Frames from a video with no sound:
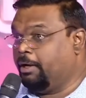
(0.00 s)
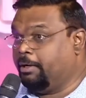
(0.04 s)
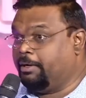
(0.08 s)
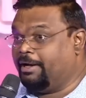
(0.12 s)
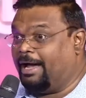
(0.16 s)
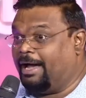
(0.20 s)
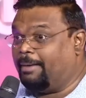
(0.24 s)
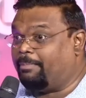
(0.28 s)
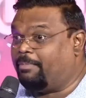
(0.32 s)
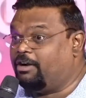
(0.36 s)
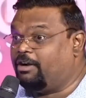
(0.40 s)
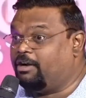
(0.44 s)

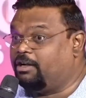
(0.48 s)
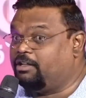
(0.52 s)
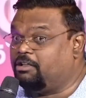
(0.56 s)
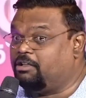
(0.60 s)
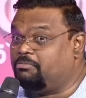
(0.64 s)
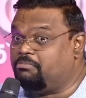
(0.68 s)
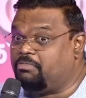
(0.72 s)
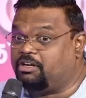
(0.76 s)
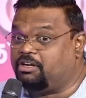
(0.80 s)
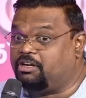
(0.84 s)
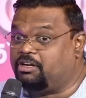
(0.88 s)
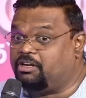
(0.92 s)
இட் ஹேப்பன்
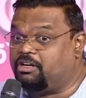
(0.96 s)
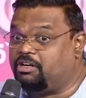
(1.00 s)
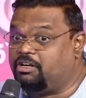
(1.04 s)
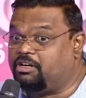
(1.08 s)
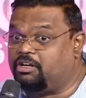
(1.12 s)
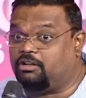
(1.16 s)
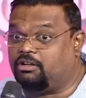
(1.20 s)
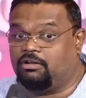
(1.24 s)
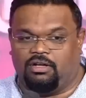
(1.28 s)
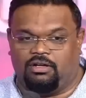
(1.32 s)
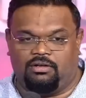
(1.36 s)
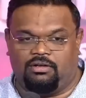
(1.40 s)
இன் தி மிடில்
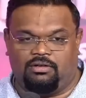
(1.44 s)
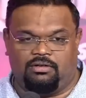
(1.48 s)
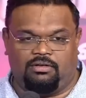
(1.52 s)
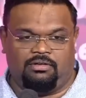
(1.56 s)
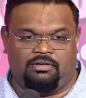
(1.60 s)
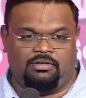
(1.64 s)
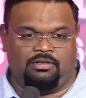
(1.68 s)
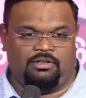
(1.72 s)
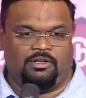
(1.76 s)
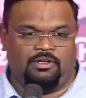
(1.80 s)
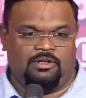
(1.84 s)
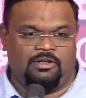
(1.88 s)

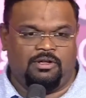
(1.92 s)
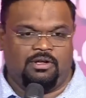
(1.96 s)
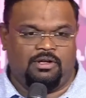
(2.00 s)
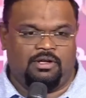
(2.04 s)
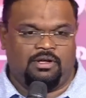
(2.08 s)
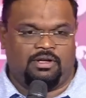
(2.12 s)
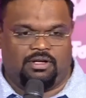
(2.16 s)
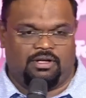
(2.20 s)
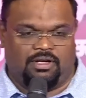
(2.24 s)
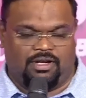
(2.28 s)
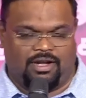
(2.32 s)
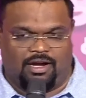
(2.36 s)

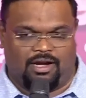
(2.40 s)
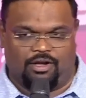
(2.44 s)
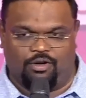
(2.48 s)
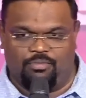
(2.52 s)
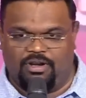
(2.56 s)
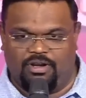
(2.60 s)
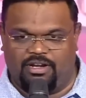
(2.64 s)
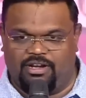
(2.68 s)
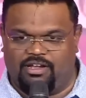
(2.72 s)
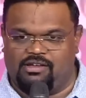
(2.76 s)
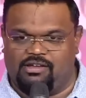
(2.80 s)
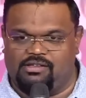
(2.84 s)

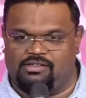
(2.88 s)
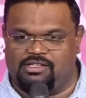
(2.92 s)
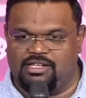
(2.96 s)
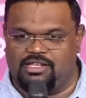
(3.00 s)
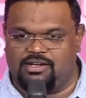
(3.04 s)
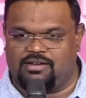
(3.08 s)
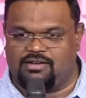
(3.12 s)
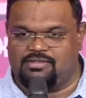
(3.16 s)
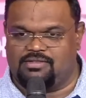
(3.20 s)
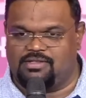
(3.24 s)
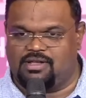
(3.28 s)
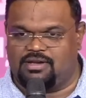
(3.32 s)
நானும் இன்னைக்கு
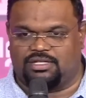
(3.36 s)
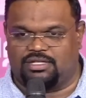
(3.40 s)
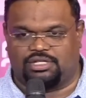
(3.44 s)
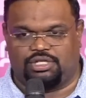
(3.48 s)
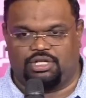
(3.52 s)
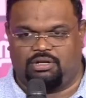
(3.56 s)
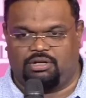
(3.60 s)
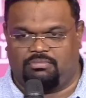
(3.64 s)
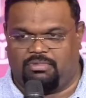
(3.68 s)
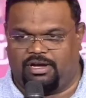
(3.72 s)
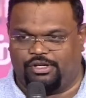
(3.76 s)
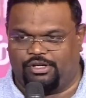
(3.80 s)
தீர்க்க
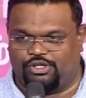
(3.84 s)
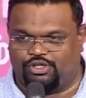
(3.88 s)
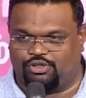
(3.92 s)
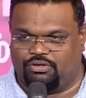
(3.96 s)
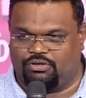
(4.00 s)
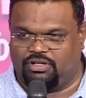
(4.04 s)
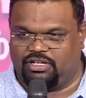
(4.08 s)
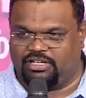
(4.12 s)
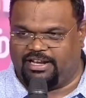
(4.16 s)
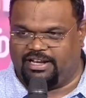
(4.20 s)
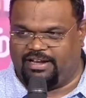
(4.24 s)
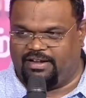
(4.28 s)
தரிசனமாய்
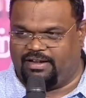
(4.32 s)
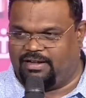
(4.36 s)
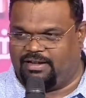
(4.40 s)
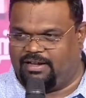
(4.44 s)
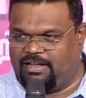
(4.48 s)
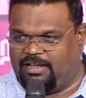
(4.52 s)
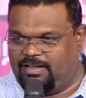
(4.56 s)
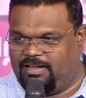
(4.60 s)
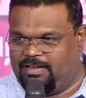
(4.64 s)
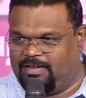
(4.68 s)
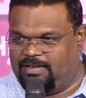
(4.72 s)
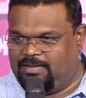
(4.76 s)
சொல்லுகிறேன்
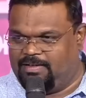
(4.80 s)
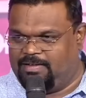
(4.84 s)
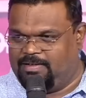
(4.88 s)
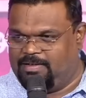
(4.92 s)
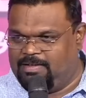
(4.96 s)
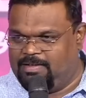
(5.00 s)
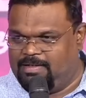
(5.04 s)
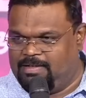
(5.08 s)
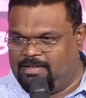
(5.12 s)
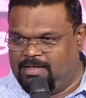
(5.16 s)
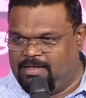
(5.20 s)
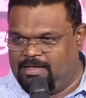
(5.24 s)

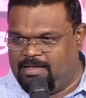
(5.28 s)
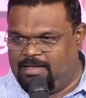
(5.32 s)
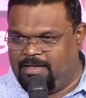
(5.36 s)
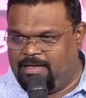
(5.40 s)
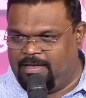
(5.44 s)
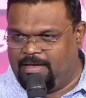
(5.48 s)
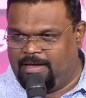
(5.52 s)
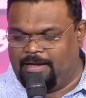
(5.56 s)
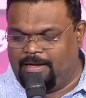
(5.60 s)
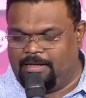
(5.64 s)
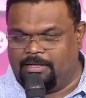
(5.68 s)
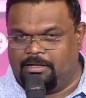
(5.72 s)

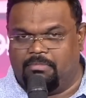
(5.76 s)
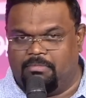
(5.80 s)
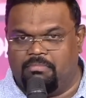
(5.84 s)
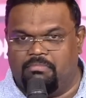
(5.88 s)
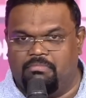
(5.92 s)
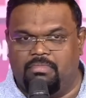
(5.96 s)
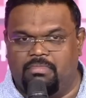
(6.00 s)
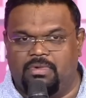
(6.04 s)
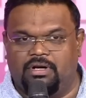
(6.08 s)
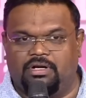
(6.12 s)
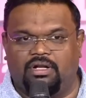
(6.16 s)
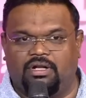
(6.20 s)
in the
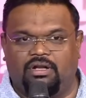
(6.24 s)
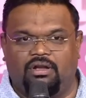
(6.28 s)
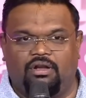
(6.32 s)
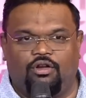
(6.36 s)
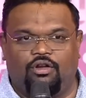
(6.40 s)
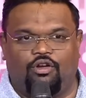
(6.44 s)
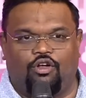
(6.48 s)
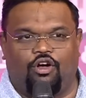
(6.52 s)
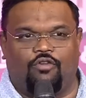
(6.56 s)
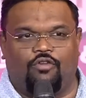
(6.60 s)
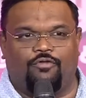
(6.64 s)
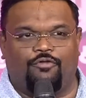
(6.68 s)

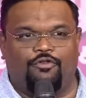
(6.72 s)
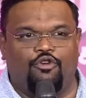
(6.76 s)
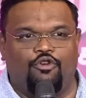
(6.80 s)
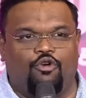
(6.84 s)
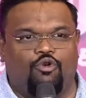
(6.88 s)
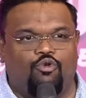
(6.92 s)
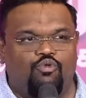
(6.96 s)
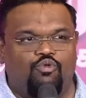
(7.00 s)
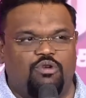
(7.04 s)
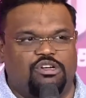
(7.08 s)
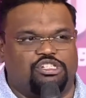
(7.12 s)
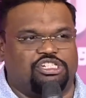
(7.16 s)
middle of
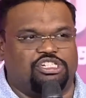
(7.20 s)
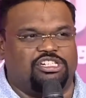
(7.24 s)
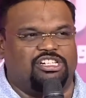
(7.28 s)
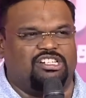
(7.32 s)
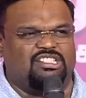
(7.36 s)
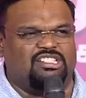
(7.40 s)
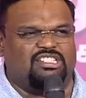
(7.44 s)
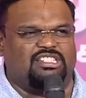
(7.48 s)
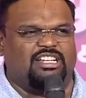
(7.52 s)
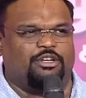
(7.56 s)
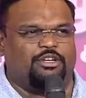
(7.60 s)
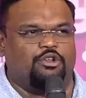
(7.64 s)
your
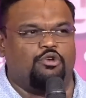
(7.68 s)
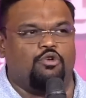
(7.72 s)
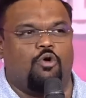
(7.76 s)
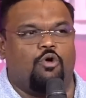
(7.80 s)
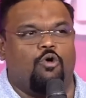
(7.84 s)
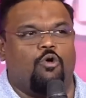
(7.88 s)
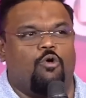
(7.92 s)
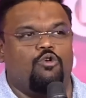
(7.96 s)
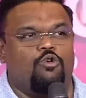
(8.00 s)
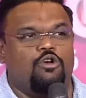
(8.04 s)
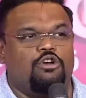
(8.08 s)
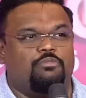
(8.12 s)
visions that you
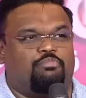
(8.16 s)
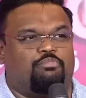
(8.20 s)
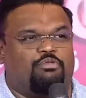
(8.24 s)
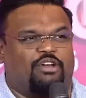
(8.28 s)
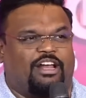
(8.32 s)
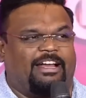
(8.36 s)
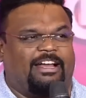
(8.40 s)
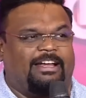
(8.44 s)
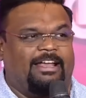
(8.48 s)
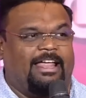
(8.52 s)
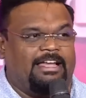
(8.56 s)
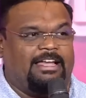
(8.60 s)
hold
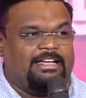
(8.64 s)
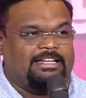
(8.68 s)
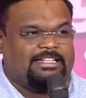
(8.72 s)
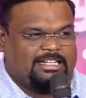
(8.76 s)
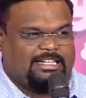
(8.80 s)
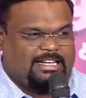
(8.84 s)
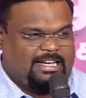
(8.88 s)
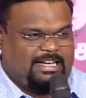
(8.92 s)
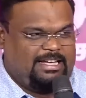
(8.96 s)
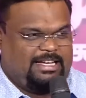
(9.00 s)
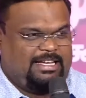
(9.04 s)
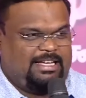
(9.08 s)

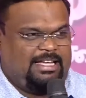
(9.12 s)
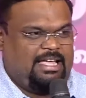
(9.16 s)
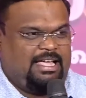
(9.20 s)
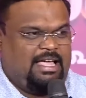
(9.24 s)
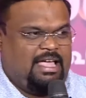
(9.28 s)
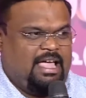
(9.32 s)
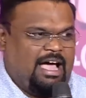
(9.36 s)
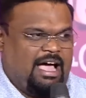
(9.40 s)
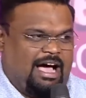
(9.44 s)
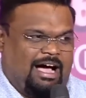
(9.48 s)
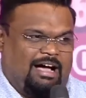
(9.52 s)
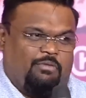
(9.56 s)
pregnant.
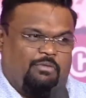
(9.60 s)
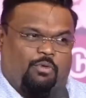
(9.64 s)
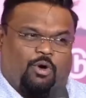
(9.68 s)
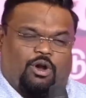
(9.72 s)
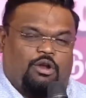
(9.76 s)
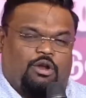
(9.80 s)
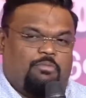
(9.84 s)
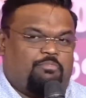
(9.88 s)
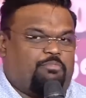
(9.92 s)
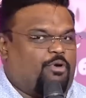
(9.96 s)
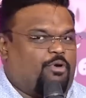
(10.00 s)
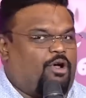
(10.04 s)
I
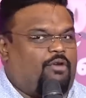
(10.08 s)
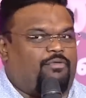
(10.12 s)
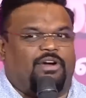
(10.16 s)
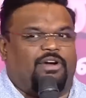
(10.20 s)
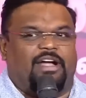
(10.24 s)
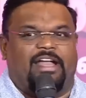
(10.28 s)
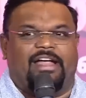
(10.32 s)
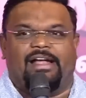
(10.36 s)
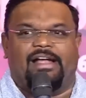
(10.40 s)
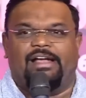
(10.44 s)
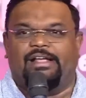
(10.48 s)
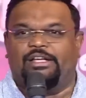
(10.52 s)
want to
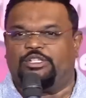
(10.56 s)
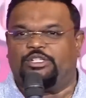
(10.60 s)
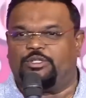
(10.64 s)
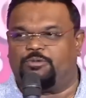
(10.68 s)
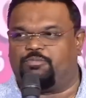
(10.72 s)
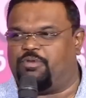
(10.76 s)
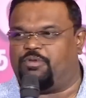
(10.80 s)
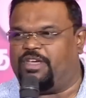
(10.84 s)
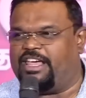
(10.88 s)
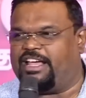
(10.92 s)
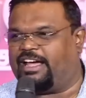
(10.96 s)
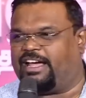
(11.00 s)
prophetically
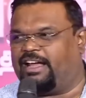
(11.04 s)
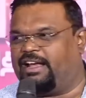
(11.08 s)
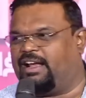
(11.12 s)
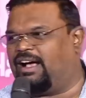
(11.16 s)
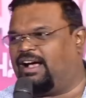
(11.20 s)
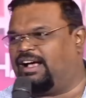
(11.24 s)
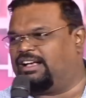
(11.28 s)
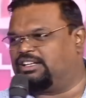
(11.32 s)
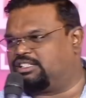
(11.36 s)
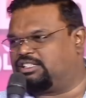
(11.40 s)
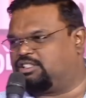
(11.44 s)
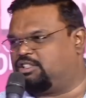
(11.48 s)
speak
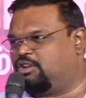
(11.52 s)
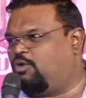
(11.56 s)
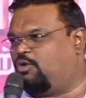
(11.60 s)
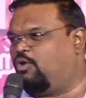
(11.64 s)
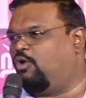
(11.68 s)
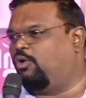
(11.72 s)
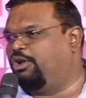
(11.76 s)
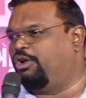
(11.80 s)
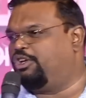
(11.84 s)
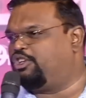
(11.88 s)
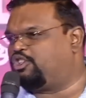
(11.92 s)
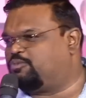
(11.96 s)
and ask the
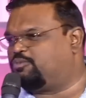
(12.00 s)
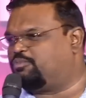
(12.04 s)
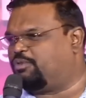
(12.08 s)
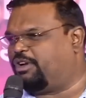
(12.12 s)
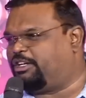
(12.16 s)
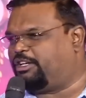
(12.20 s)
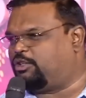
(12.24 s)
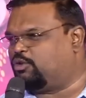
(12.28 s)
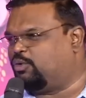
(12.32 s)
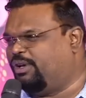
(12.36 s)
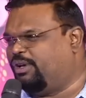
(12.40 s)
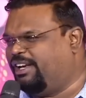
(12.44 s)
Holy
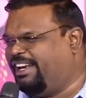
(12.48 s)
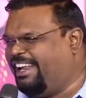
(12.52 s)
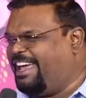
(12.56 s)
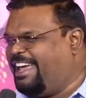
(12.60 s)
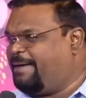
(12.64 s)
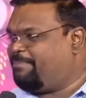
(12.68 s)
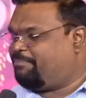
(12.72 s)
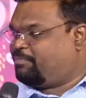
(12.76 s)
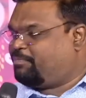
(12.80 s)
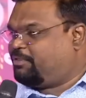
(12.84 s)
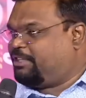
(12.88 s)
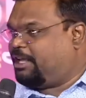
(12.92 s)
Spirit to
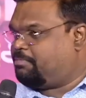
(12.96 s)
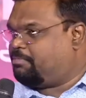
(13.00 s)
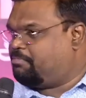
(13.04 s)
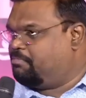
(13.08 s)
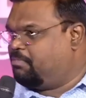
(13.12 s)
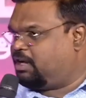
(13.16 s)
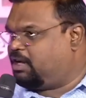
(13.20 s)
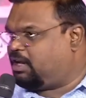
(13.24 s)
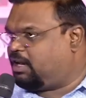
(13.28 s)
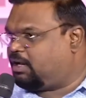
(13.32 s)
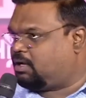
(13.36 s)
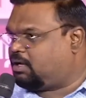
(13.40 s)
leap that
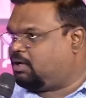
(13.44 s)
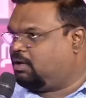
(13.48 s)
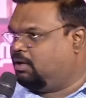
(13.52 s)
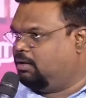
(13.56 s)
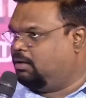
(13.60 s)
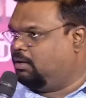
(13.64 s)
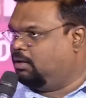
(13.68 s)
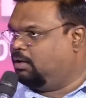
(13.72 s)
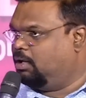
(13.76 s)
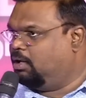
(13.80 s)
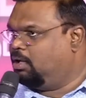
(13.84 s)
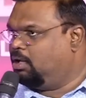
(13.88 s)

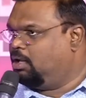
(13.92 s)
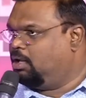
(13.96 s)
miracle